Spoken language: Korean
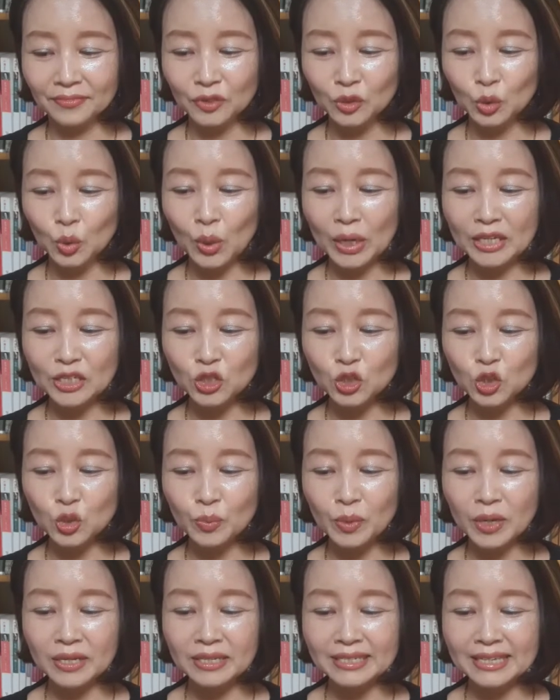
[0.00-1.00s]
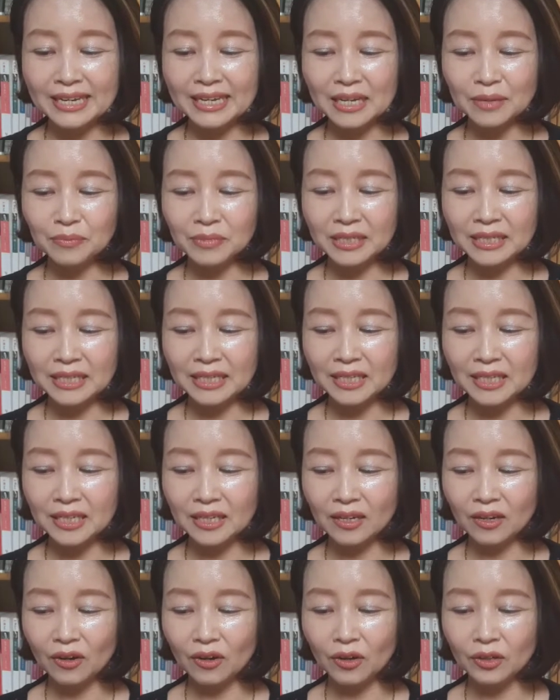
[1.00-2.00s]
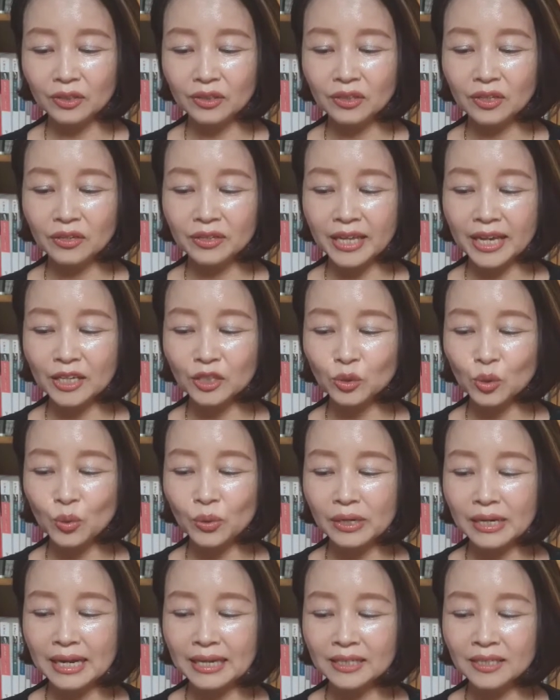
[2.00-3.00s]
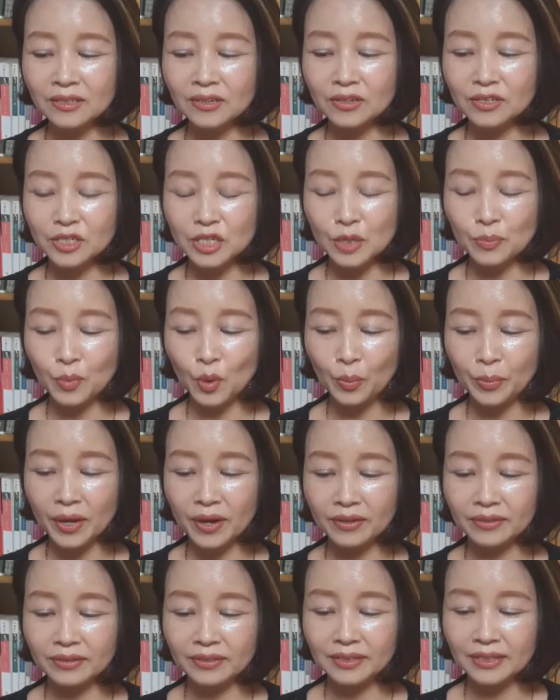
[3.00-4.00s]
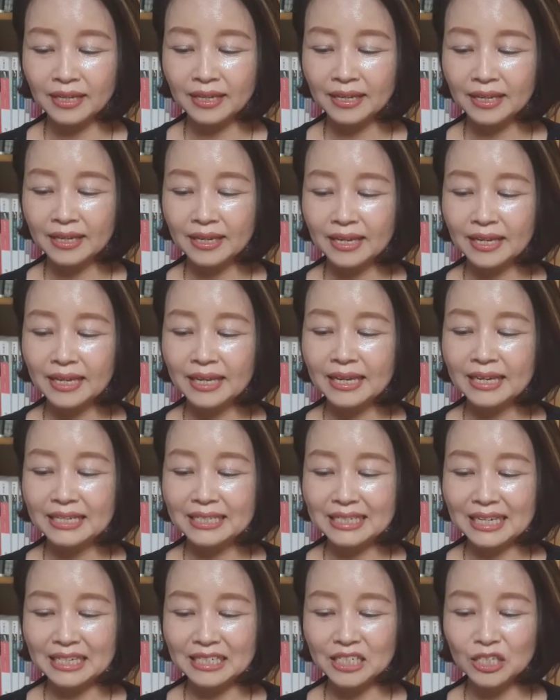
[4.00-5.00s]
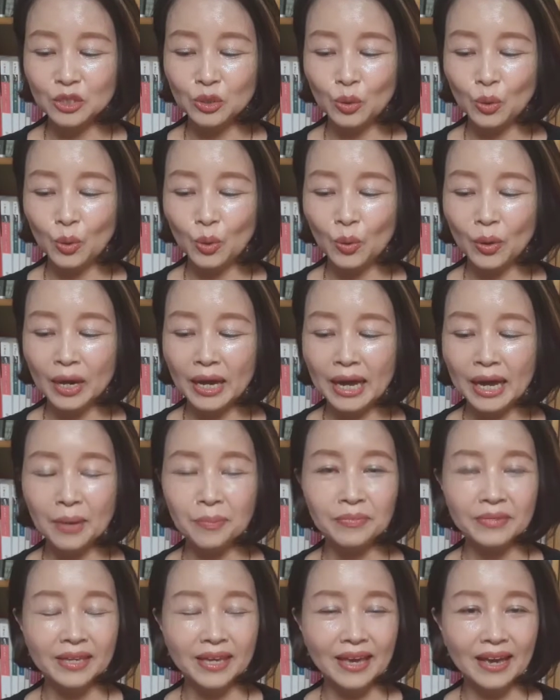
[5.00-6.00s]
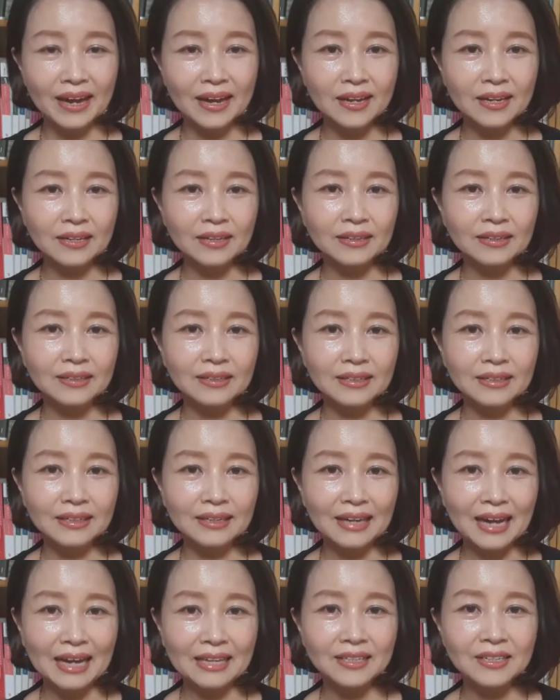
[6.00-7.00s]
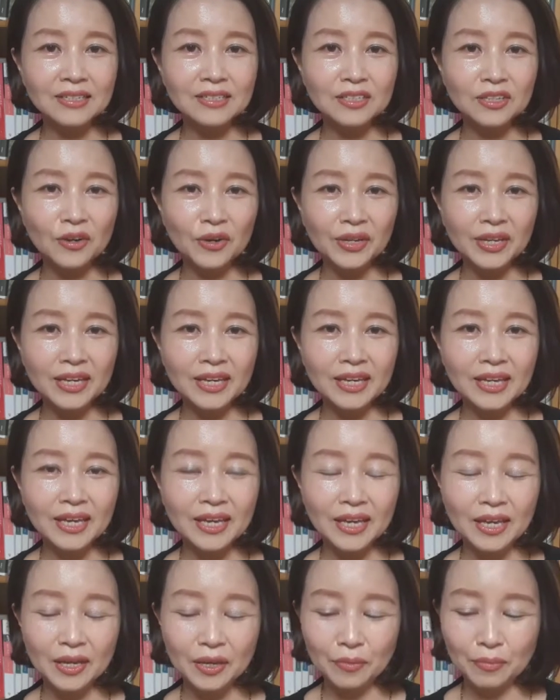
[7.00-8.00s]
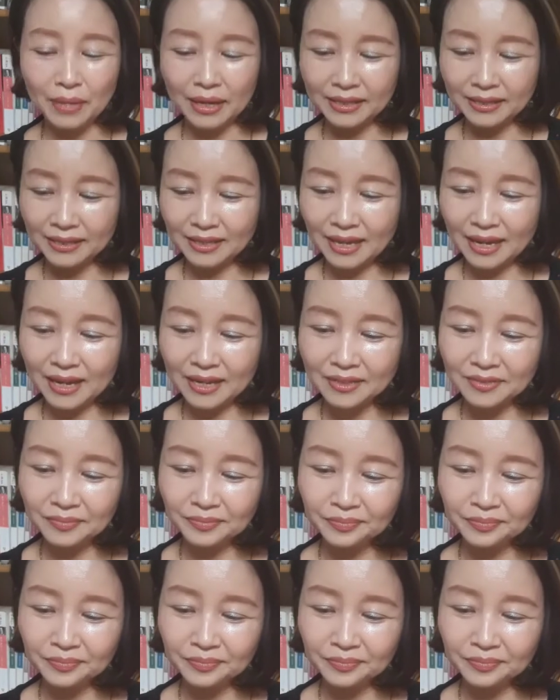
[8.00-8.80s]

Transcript: 또한 주변 사람들이 어떤 행동을 하는 것을 보면 자신도 함께 할 가능성이 많다.